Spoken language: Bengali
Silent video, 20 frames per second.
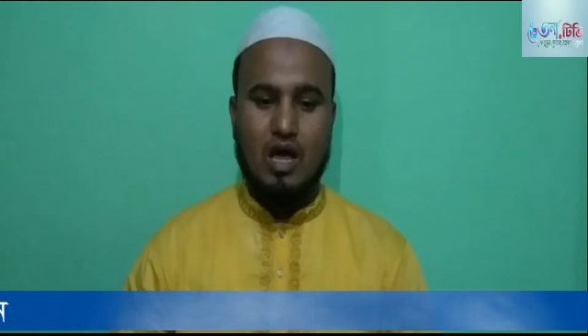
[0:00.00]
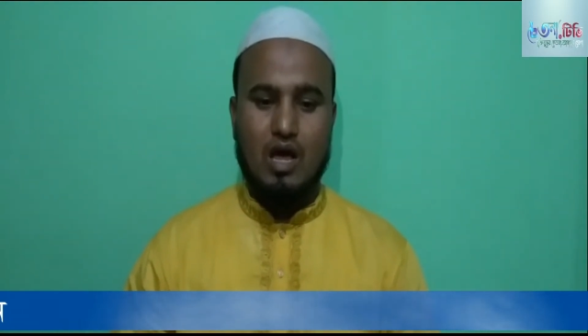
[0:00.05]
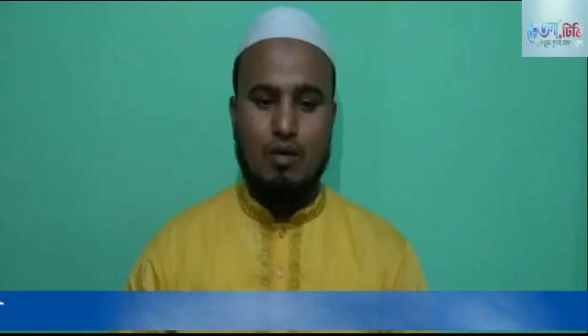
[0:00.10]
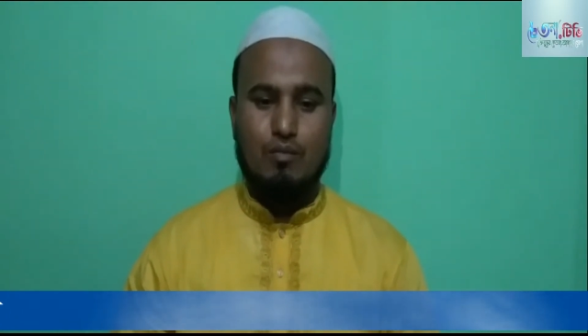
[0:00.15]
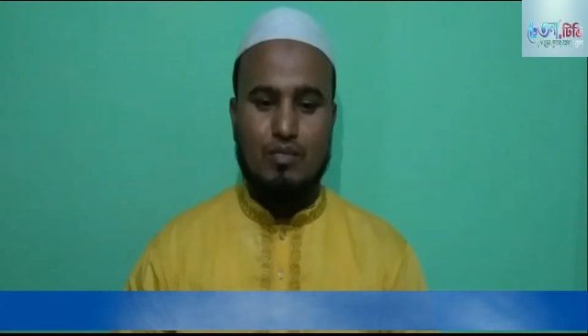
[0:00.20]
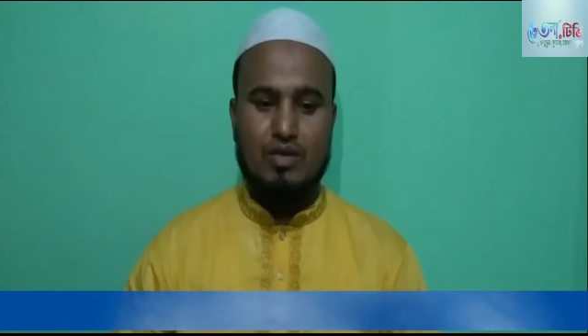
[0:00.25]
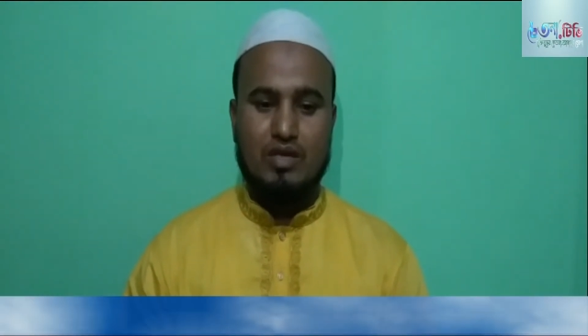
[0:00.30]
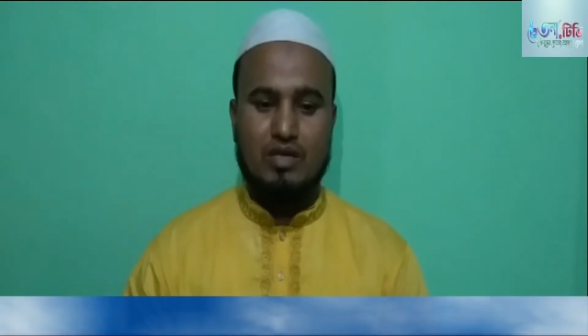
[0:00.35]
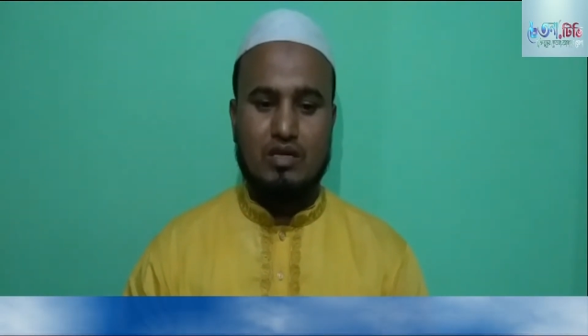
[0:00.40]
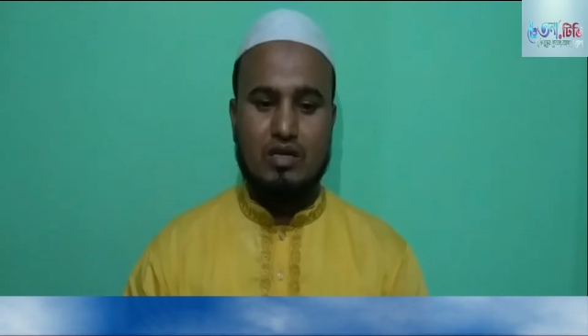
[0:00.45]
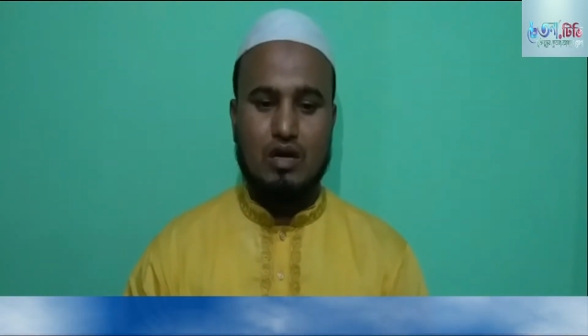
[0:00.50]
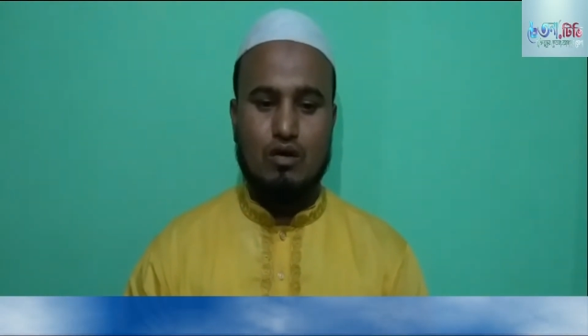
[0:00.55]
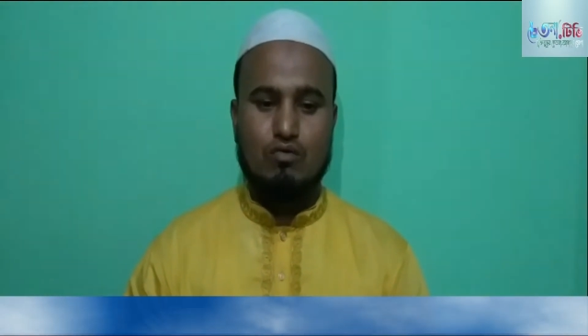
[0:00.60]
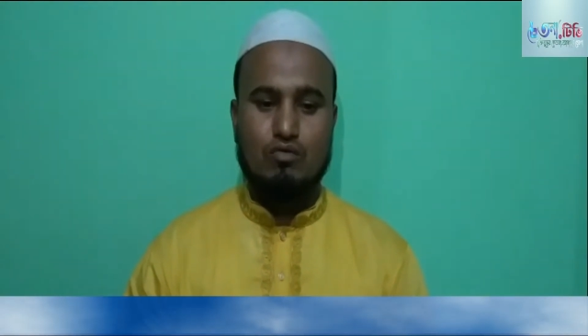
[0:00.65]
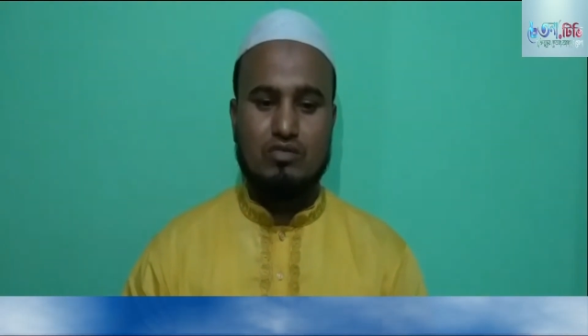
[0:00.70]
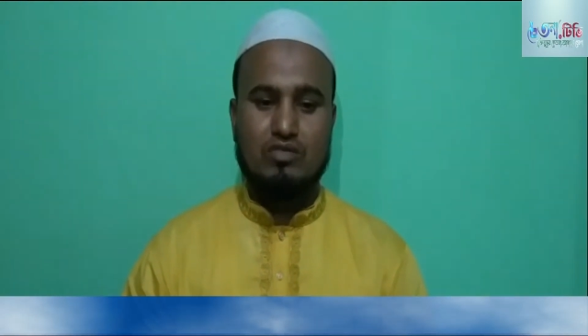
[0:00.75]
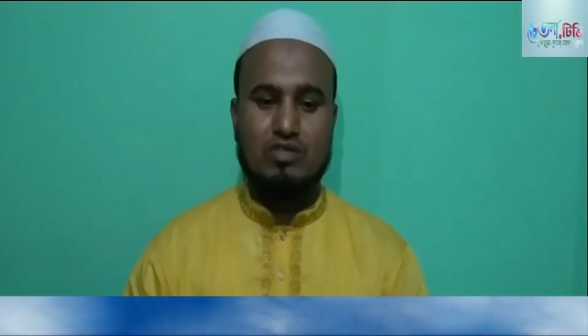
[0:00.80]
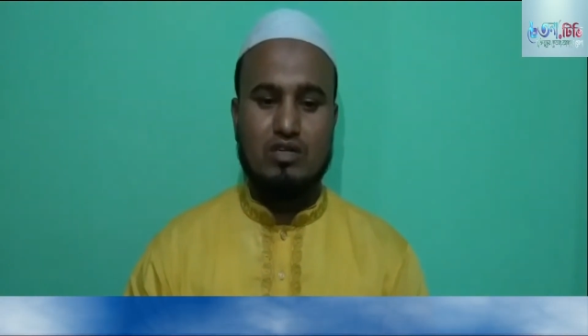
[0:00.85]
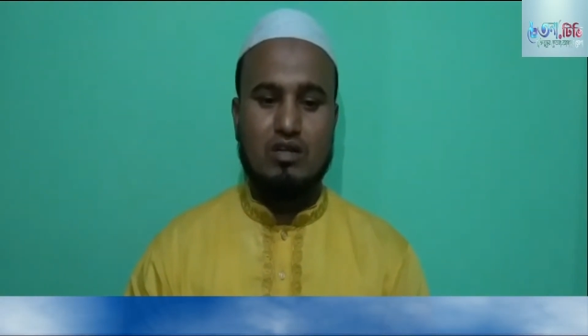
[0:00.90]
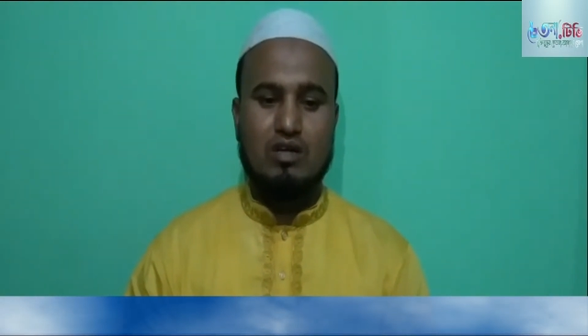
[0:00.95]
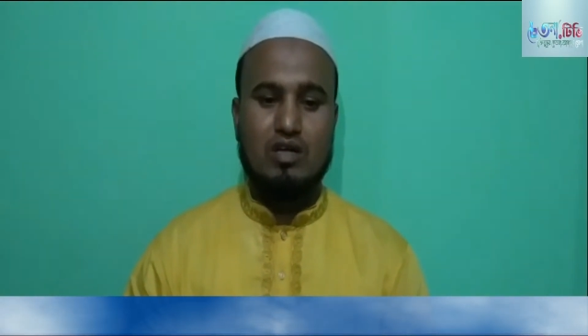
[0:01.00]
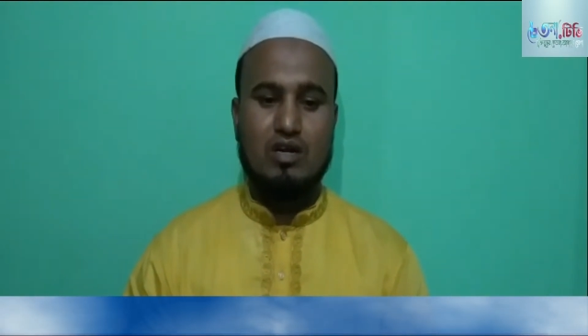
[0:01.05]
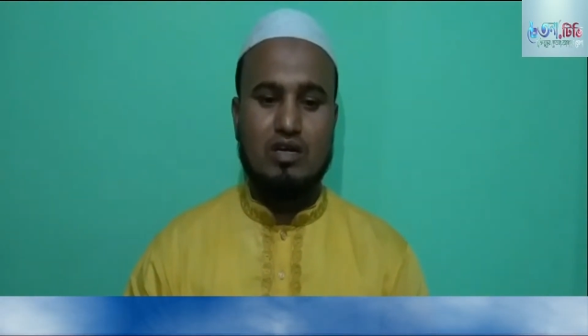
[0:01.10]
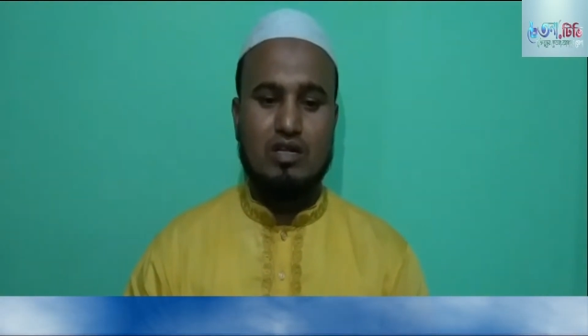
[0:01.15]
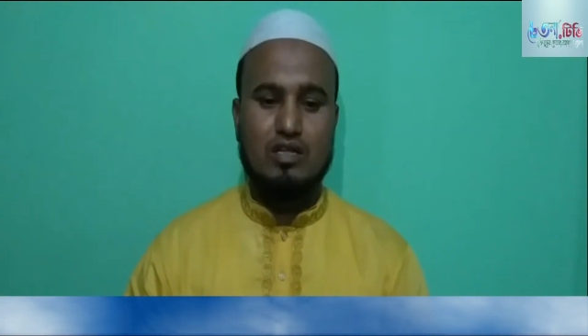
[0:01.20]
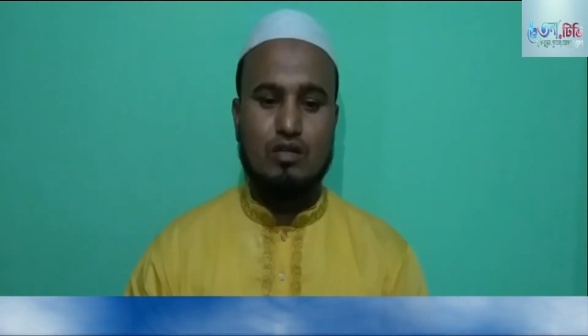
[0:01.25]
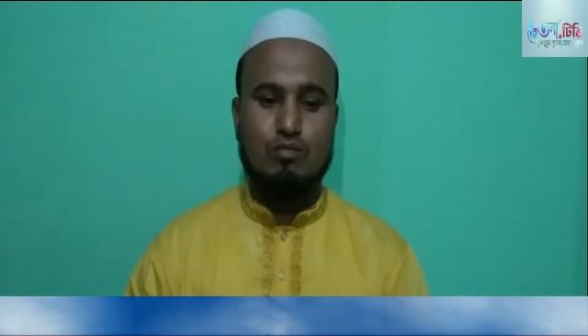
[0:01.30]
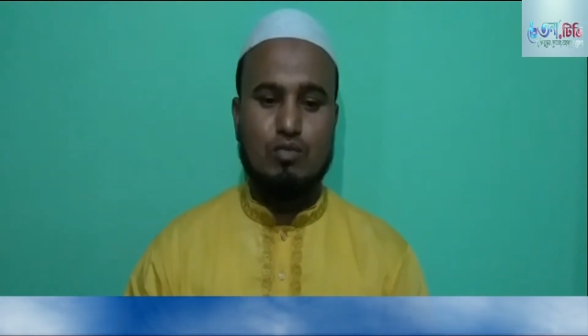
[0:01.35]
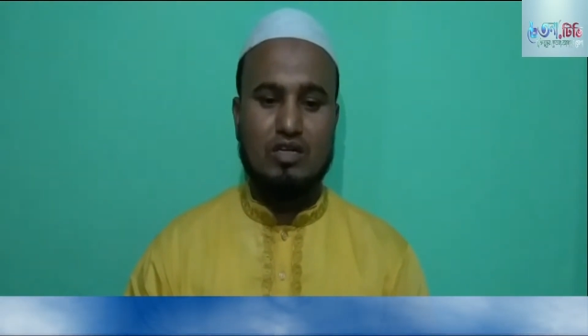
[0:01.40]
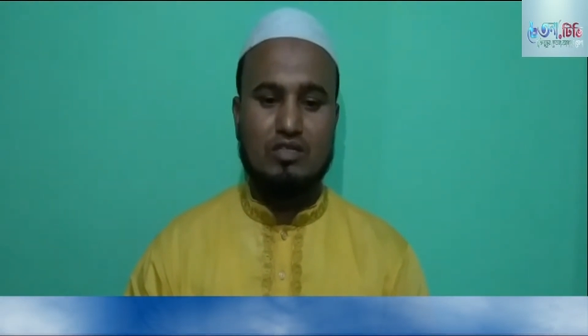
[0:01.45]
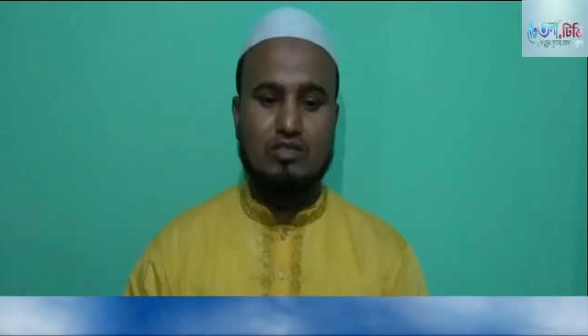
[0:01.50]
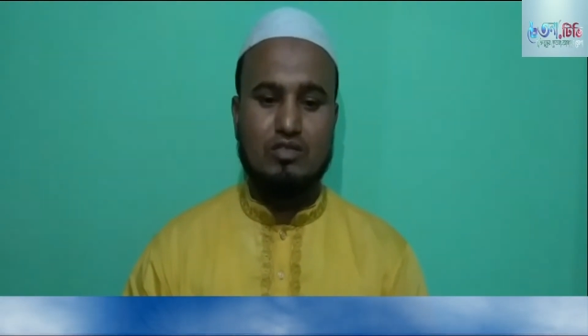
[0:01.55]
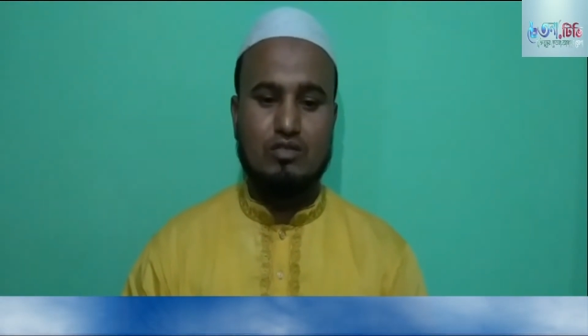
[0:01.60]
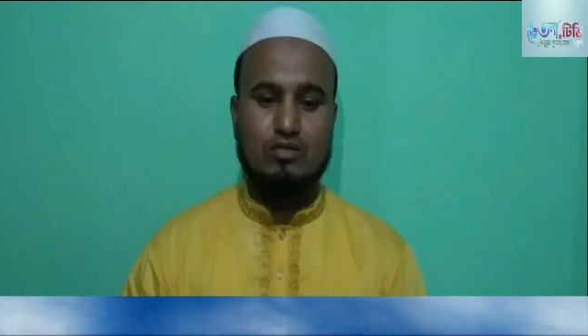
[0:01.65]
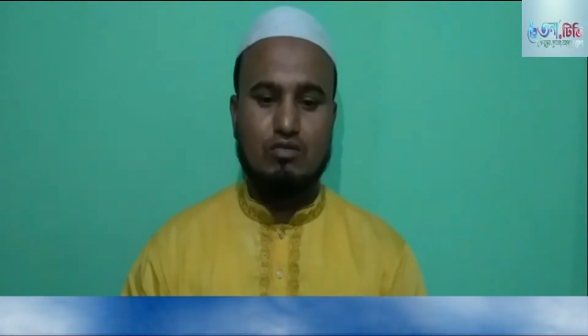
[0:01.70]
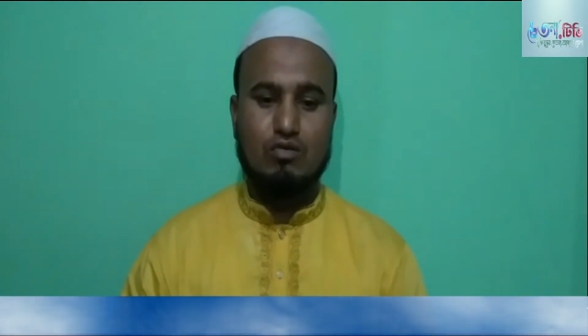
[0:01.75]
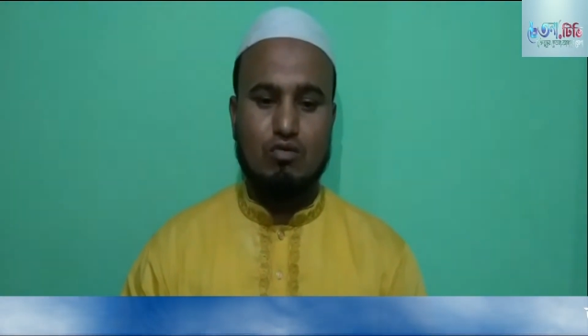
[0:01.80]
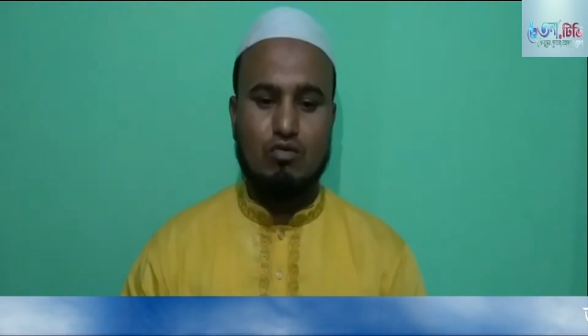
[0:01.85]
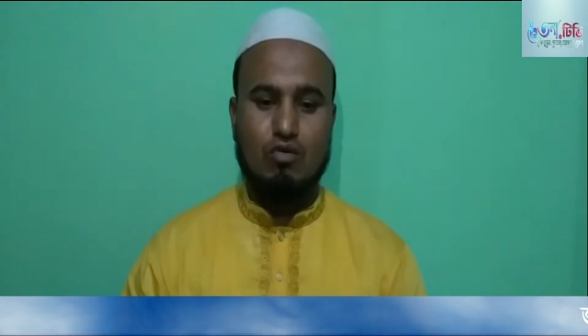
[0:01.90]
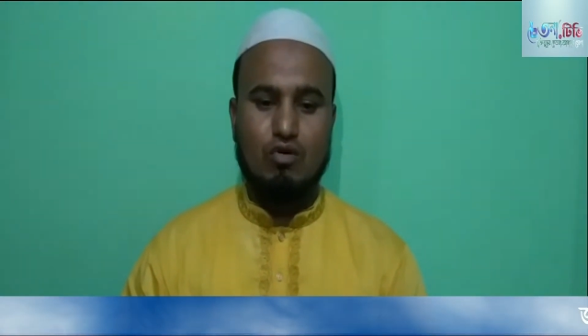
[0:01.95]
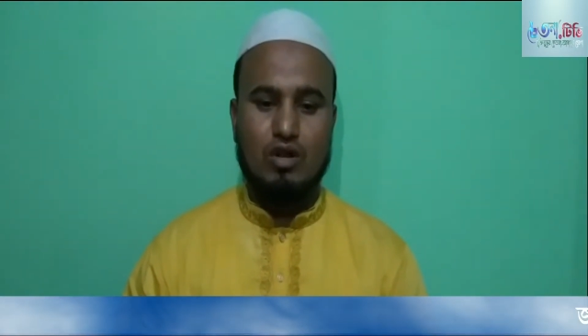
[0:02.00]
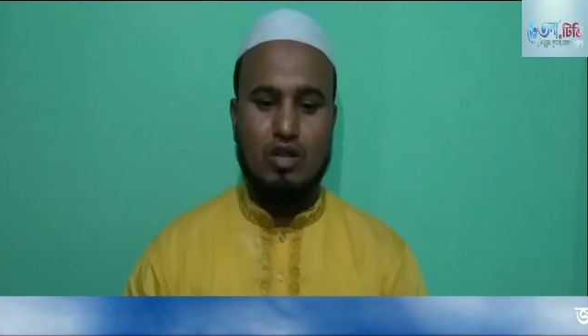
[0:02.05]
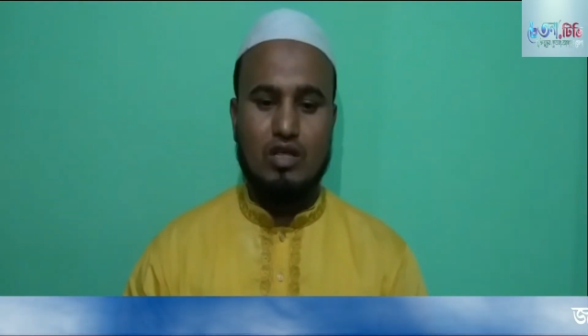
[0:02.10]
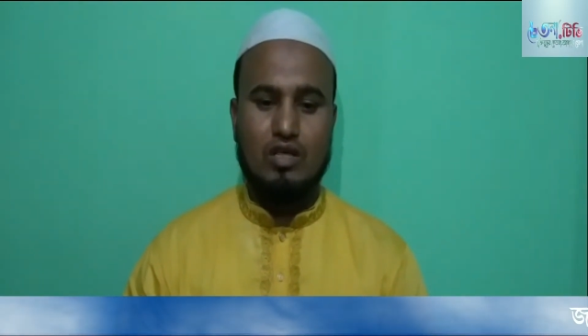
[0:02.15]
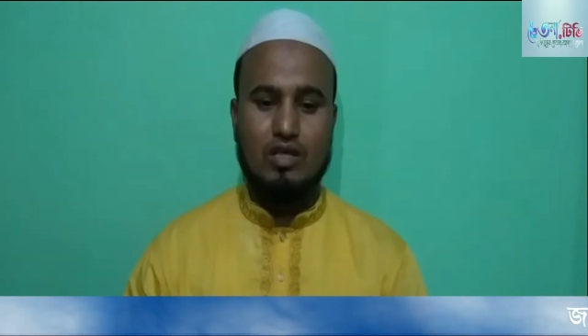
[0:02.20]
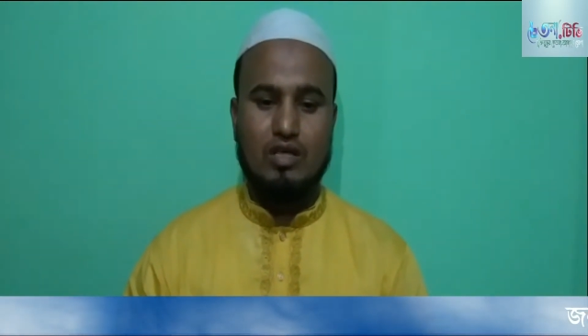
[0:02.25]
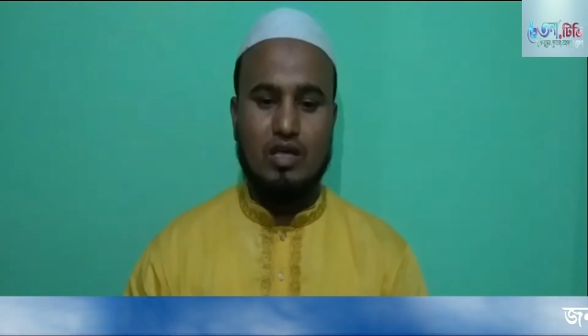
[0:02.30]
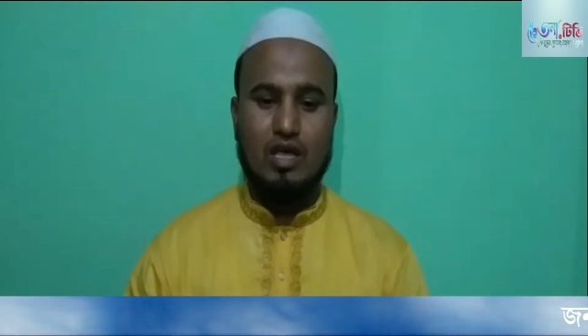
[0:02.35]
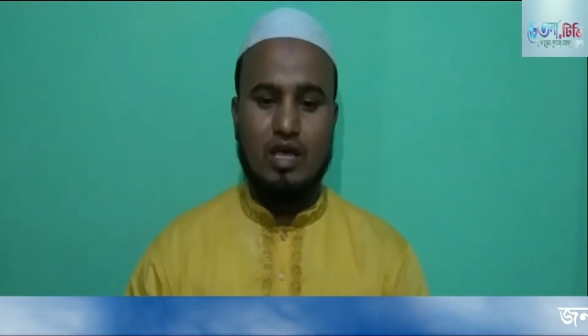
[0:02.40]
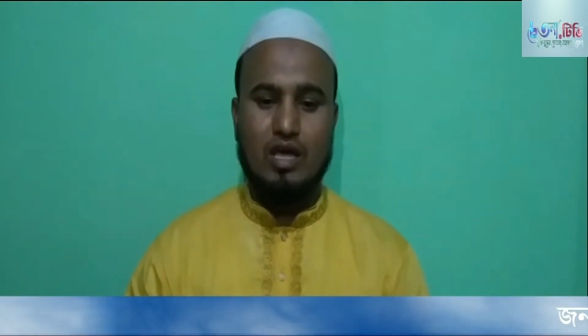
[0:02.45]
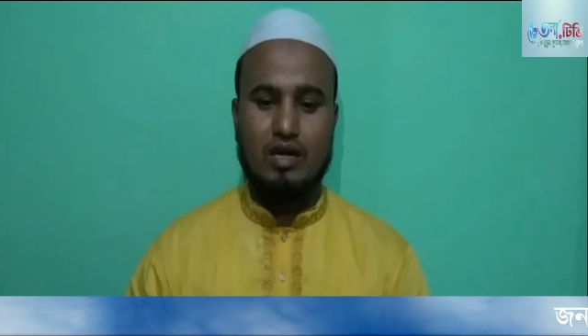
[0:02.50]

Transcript: আমি কাউন্সিলর নির্বাচিত হলে